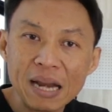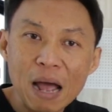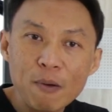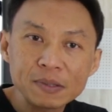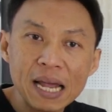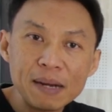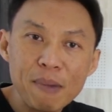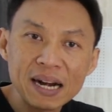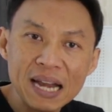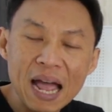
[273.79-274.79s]
หน้าเว็บไซต์
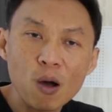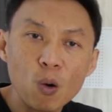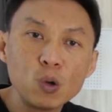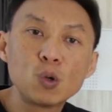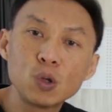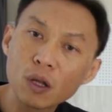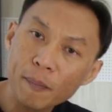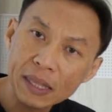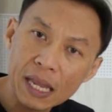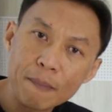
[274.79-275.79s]
บางหน้าของคุณคุณต้อ
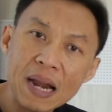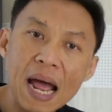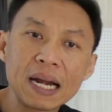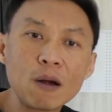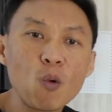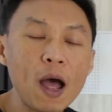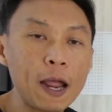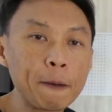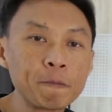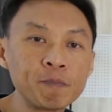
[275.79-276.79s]
งไปเตรียมหน้านั้น
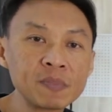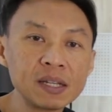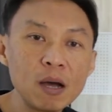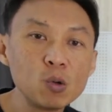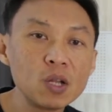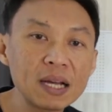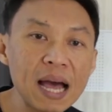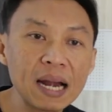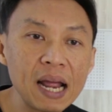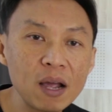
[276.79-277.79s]
ไว้ถ้าคุณต้อง
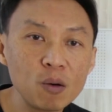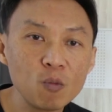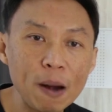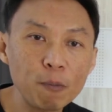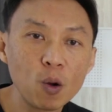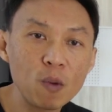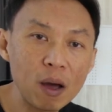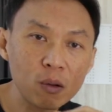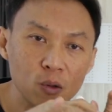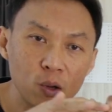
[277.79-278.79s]
การให้วัดผล
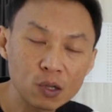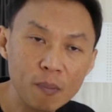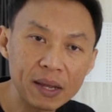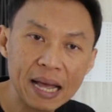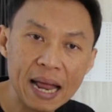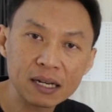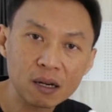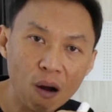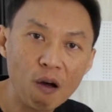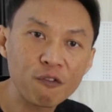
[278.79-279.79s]
ว่าคนต้องมีการ
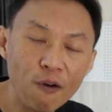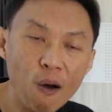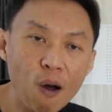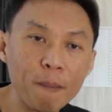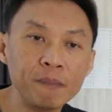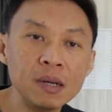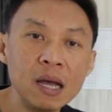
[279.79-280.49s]
กรอกฟอร์ม